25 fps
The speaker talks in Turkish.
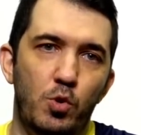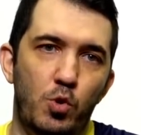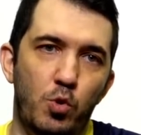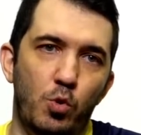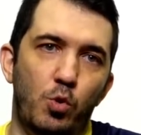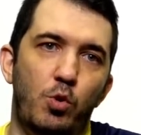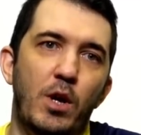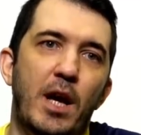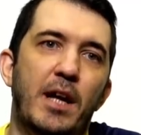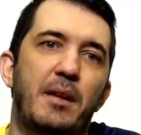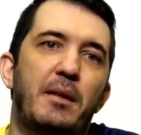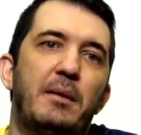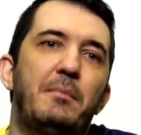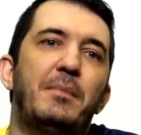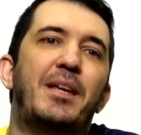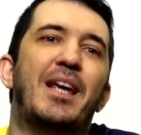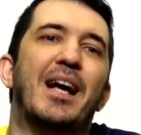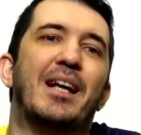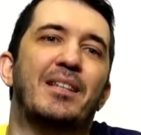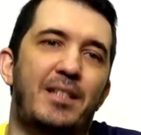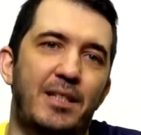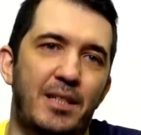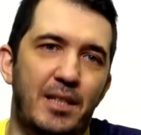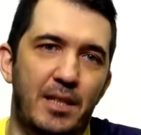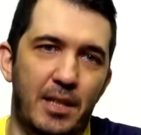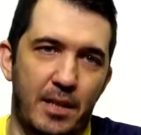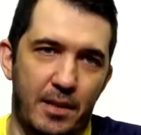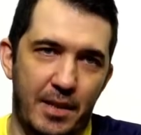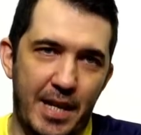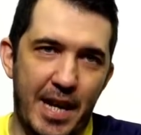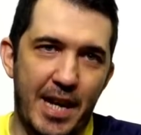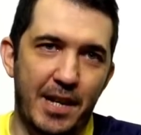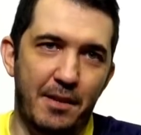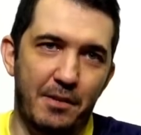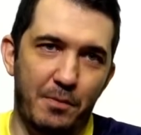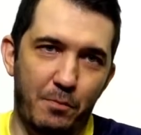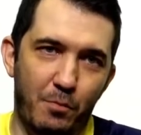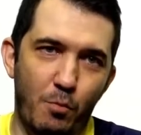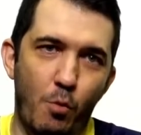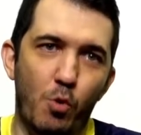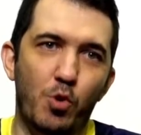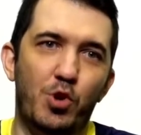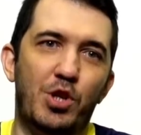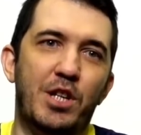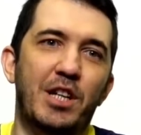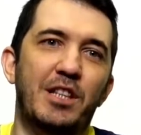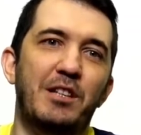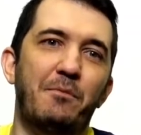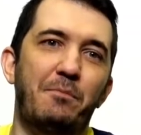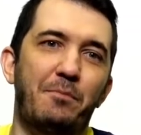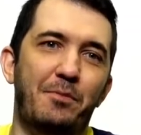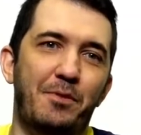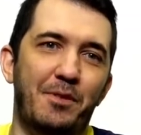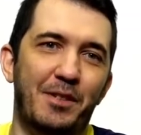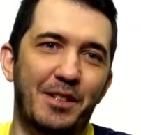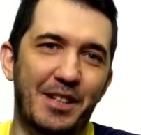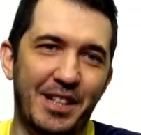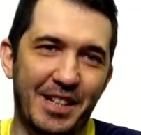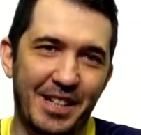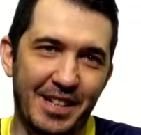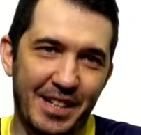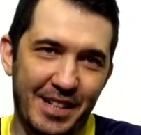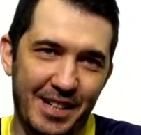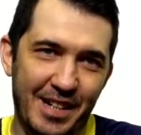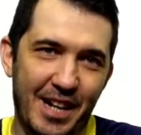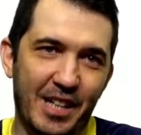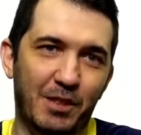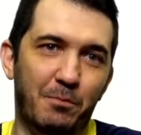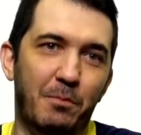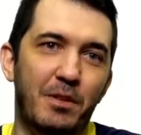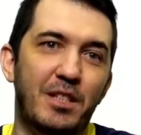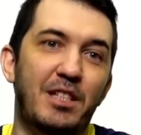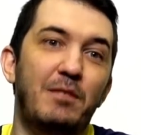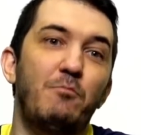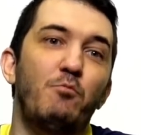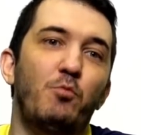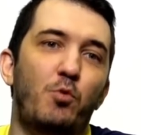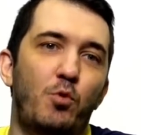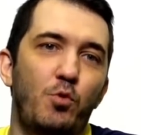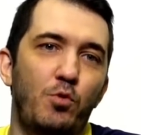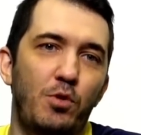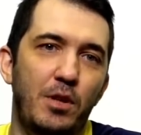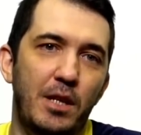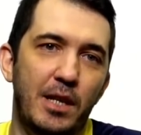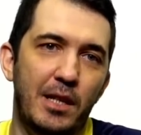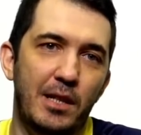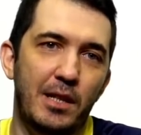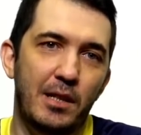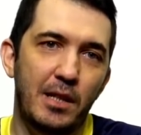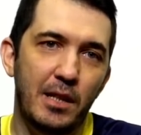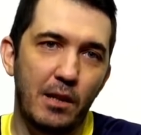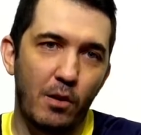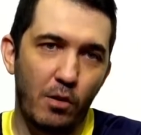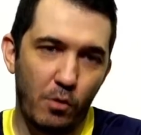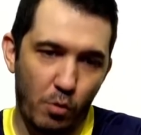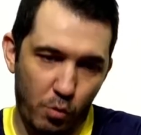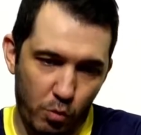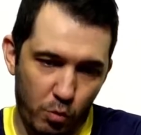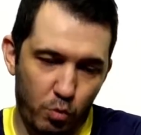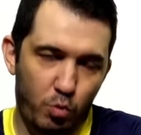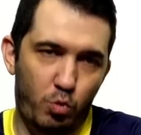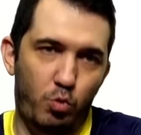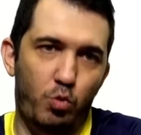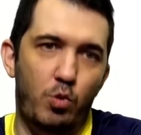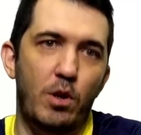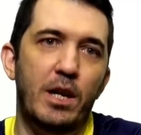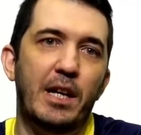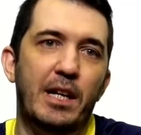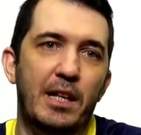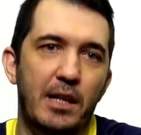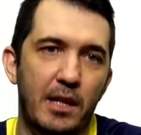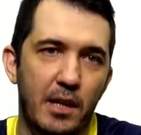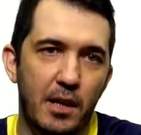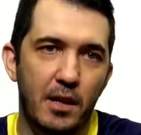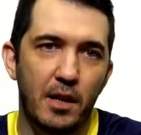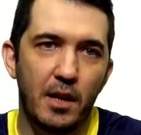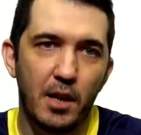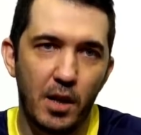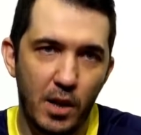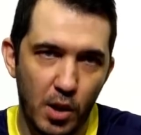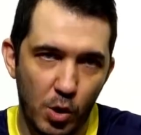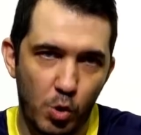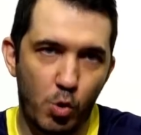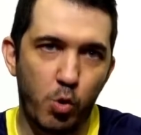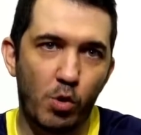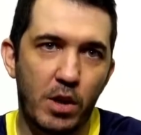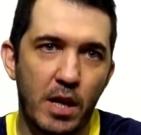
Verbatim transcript: Çünkü yani imkansızdı. Yani boş kalıp e, atması mümkün değildi. Sürekli perde.